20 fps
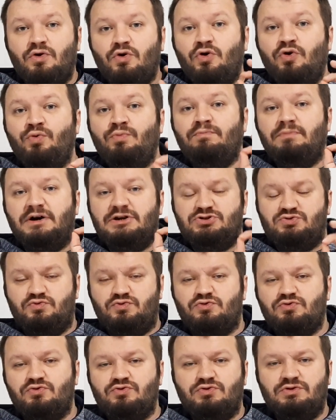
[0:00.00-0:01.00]
Ön
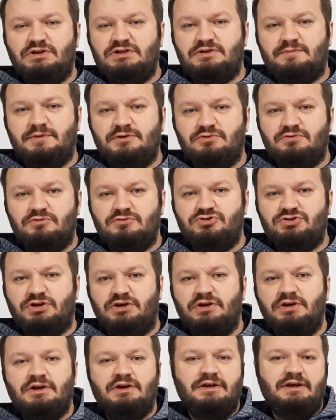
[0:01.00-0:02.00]
başvurunun ne zaman
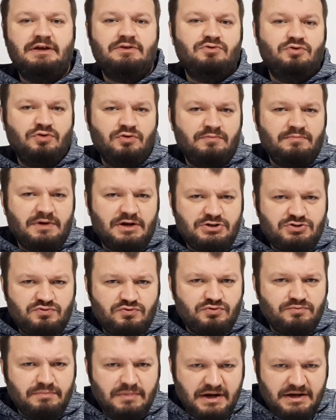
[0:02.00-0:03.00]
olacağı. Yani ön
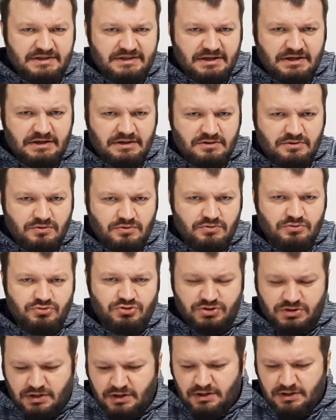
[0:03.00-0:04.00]
başvuru Mart ayında
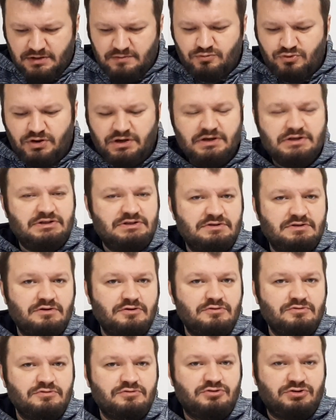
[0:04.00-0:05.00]
olursa, hani bu ay içinde
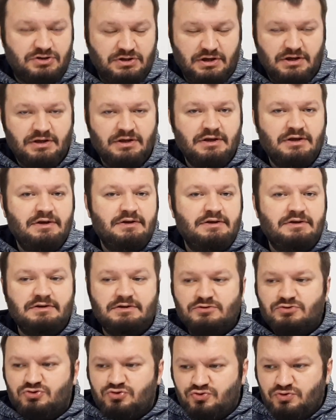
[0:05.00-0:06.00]
olursa
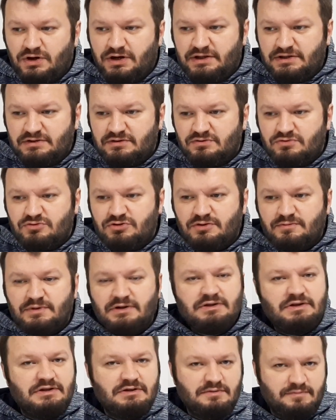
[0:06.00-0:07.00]
e, şu andır o
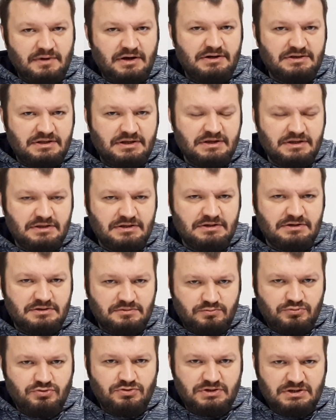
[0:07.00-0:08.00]
zaman hani Mart ayıdır
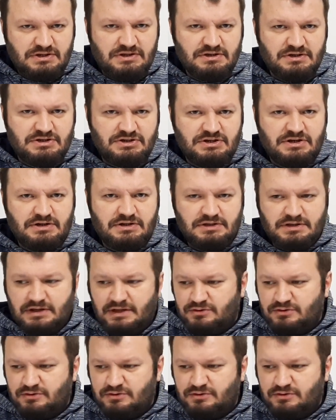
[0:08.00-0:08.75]
bunun sınır şartı.